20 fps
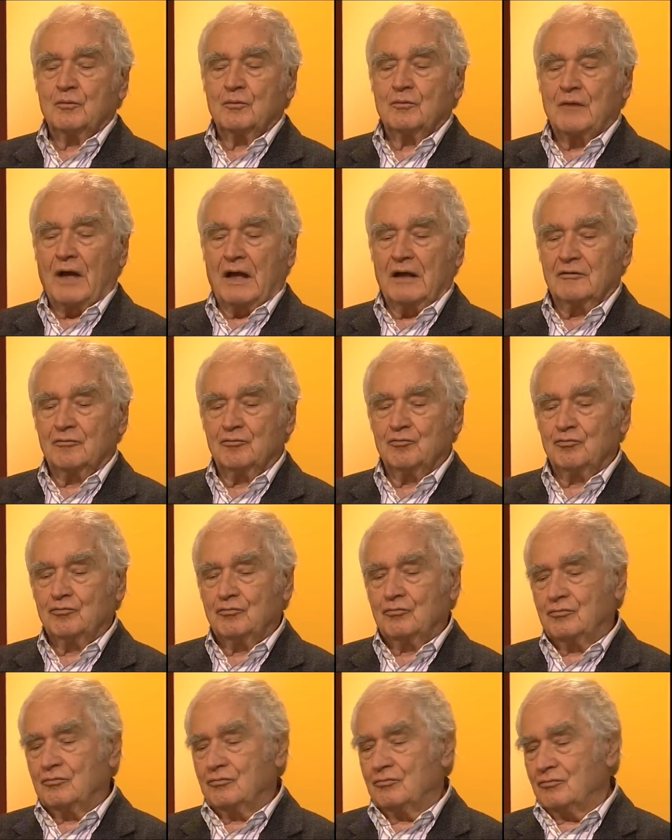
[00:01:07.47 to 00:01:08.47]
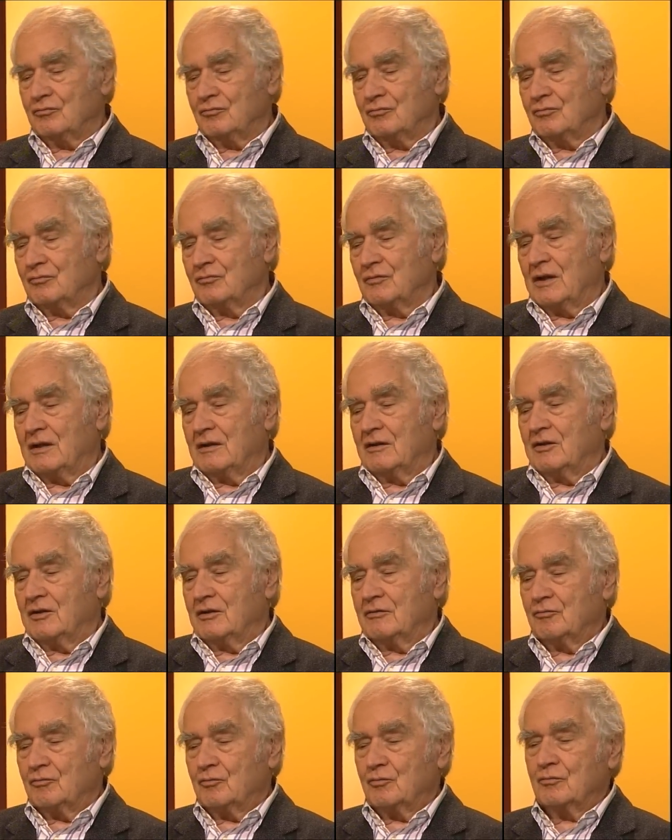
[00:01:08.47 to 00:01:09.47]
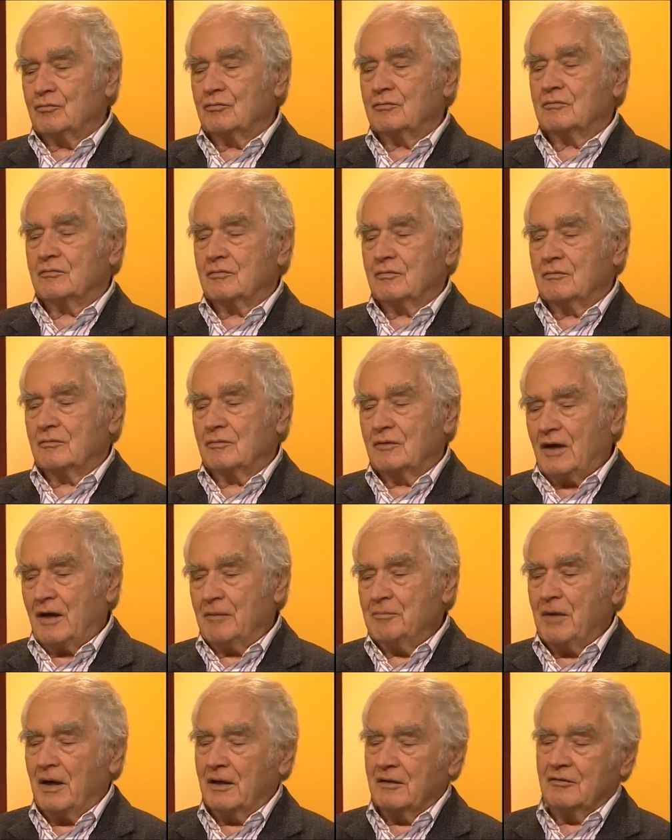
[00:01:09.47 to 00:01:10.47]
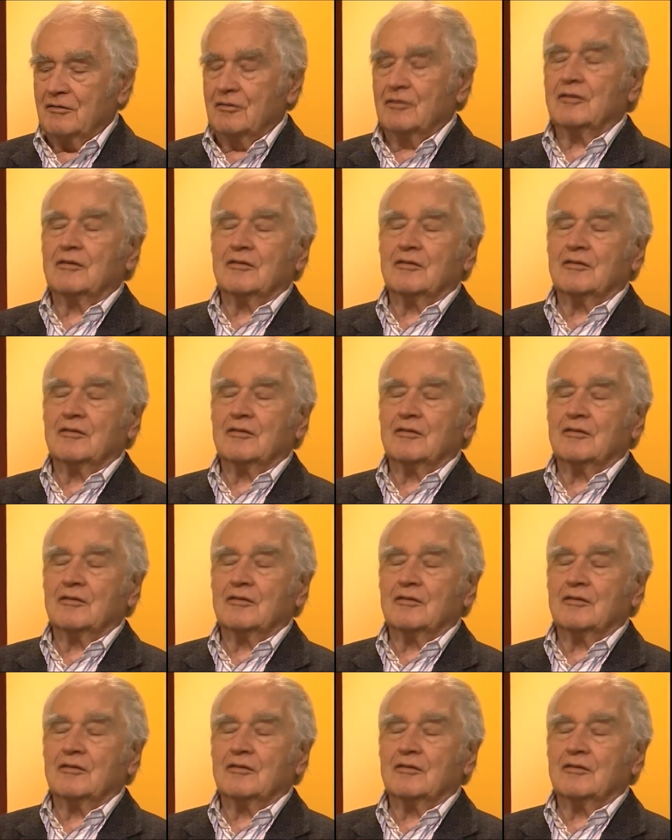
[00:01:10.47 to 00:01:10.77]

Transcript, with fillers: dann kann man